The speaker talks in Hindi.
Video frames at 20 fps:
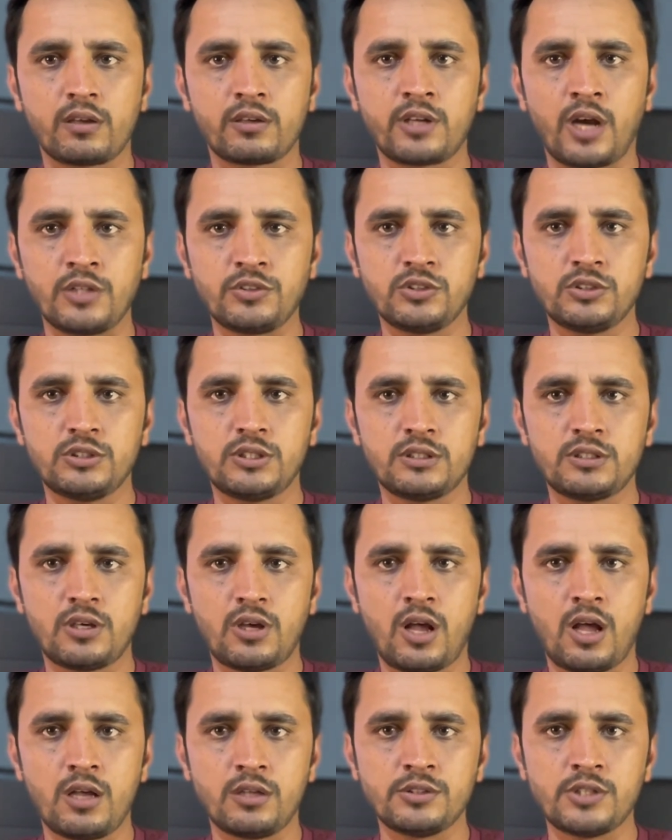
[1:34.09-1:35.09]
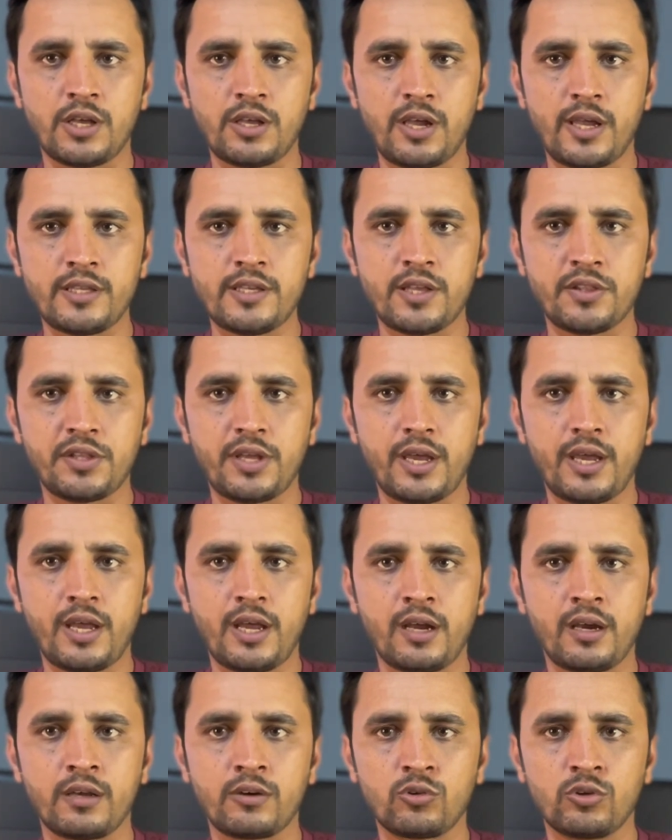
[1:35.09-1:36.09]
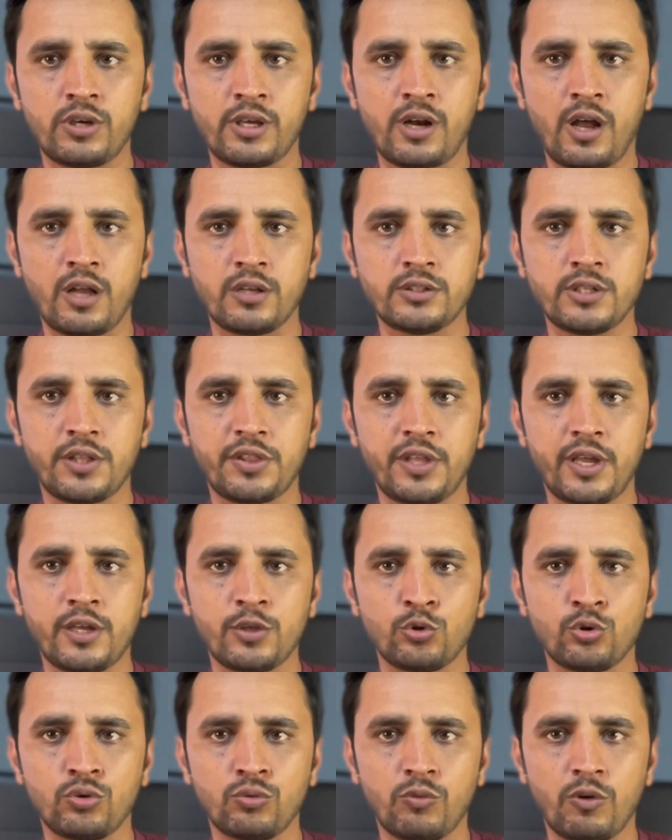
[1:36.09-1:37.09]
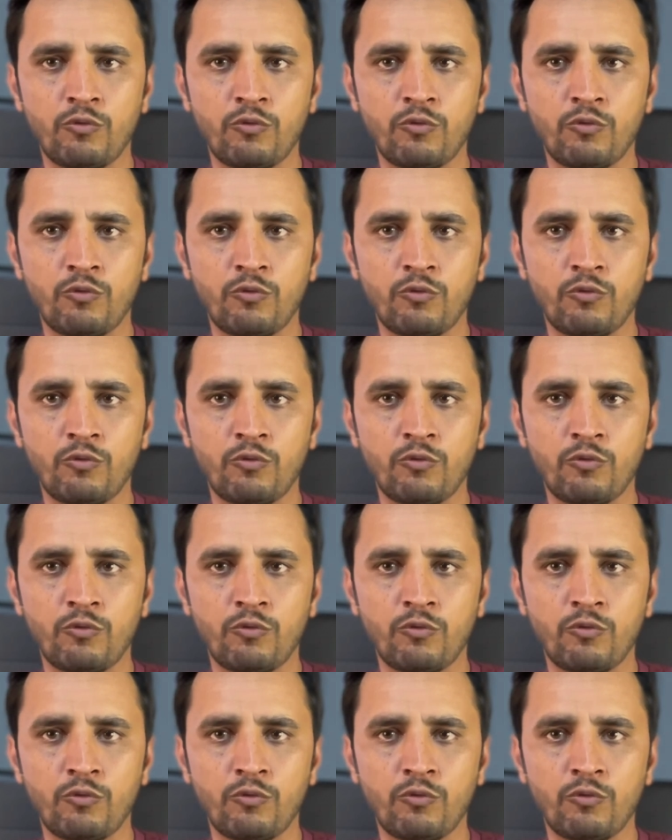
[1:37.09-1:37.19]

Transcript: कराची से जहाँ जाया जाता है अगर कोई ईरान जाता है तो